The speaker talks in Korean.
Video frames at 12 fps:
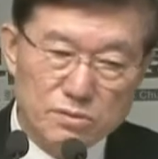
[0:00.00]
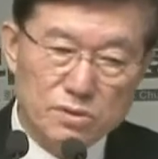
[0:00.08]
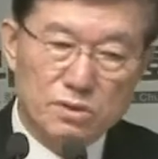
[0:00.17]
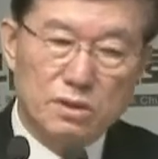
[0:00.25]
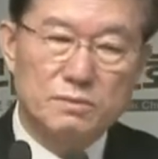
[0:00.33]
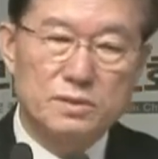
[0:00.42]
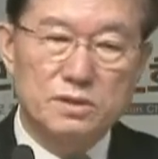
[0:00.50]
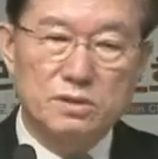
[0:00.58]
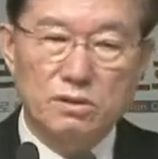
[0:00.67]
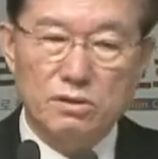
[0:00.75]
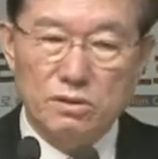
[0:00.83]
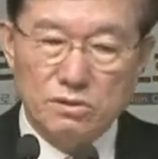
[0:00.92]
뭐
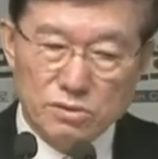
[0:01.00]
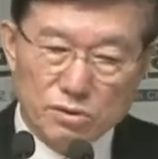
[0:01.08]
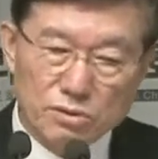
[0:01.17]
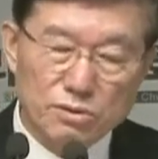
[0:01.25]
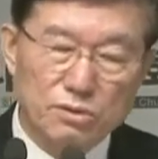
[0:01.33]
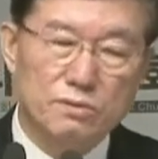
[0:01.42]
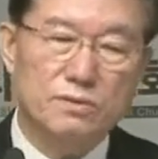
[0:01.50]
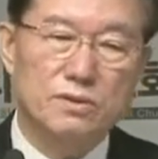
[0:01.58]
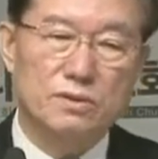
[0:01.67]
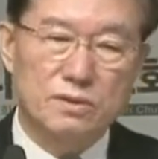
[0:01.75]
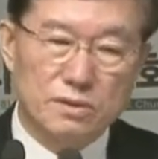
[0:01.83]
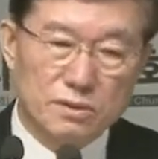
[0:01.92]
하면서 서로
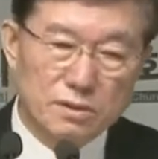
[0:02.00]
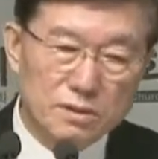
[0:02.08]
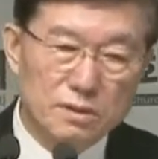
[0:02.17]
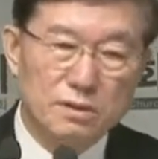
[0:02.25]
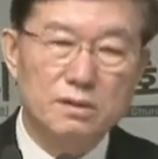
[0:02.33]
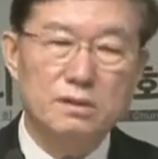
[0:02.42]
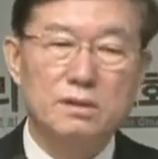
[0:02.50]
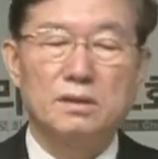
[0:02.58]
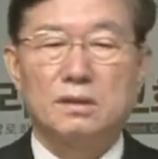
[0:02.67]
뭐 어?